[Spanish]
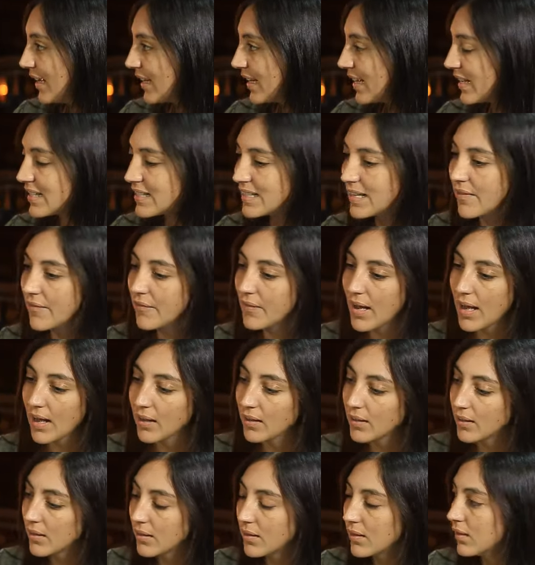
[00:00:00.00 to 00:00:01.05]
que se
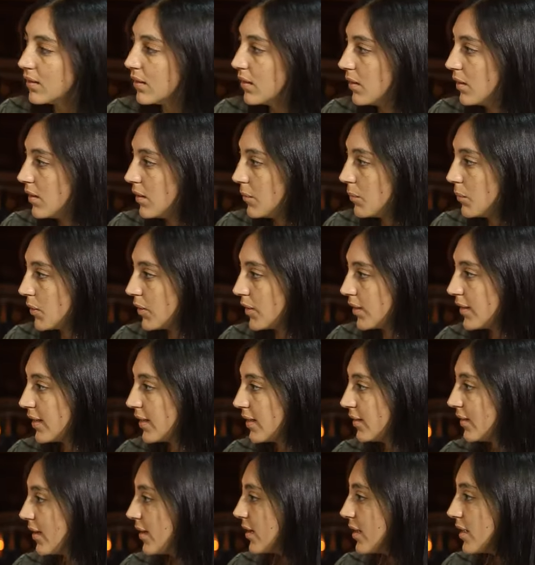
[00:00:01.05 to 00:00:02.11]
van por el
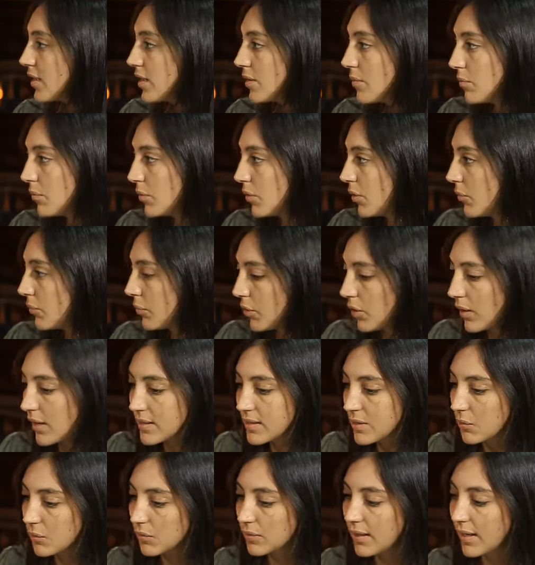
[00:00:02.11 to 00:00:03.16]
jeterismo por la
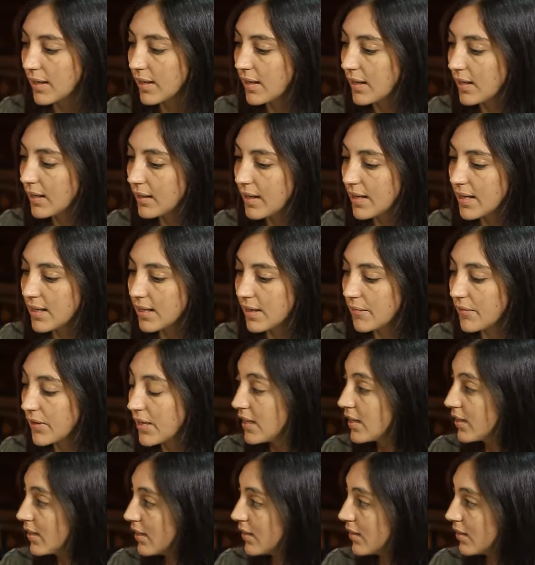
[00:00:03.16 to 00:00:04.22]
Segunda Guerra y que
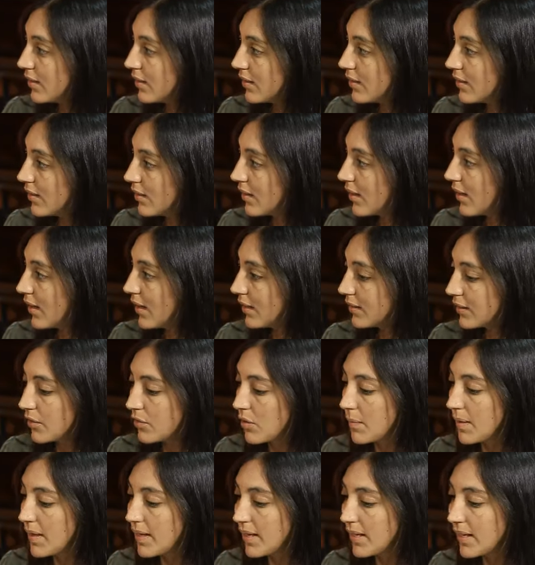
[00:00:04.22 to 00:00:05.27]
vienen a
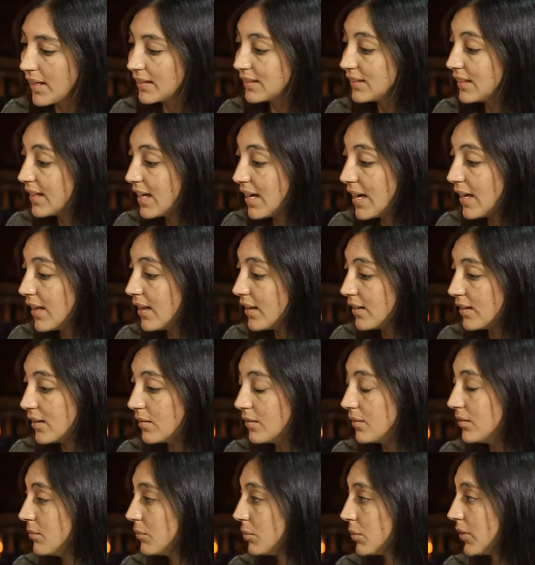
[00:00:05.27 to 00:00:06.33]
Latinoamérica y
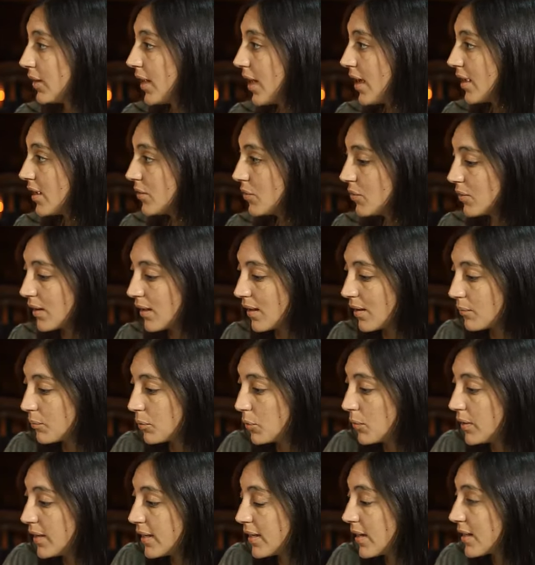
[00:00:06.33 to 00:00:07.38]
traen por ahí una
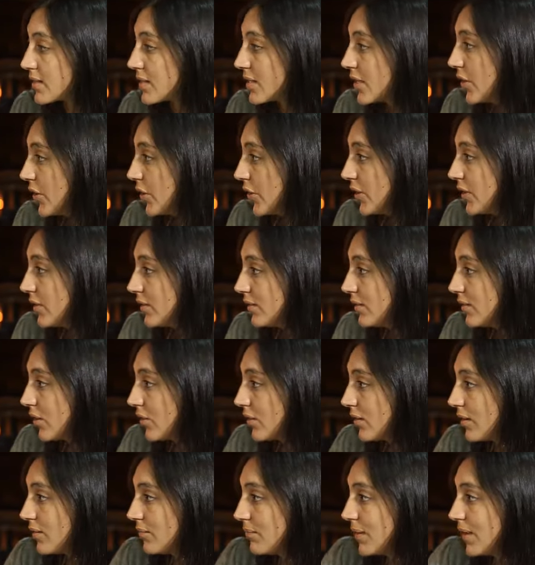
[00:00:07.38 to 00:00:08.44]

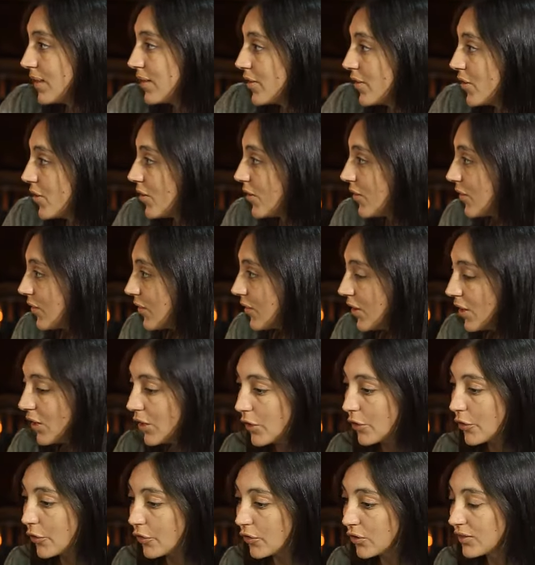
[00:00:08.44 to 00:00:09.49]
publicación medio
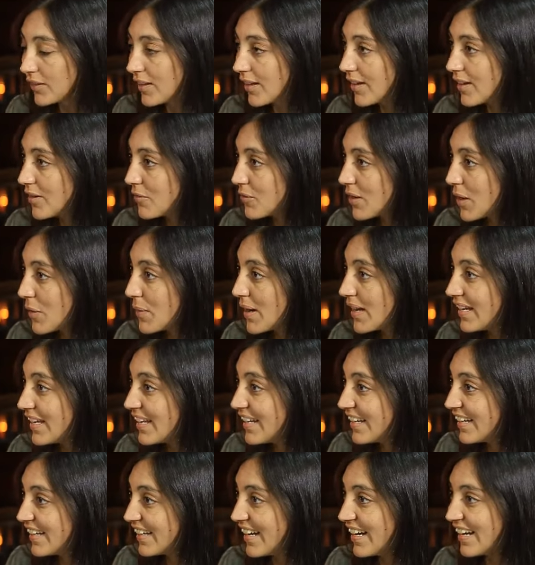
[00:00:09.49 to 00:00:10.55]
rota en una
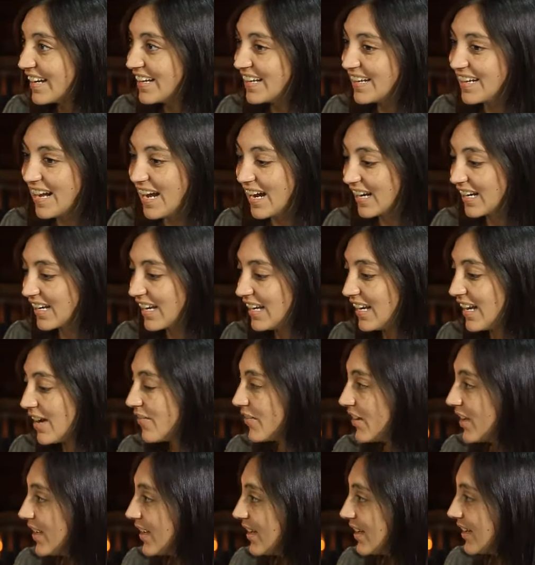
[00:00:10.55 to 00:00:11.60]
valija y acá la
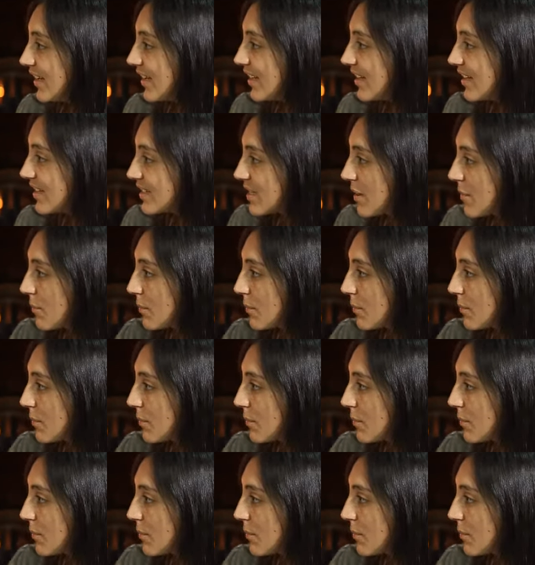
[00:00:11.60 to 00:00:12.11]
ven y se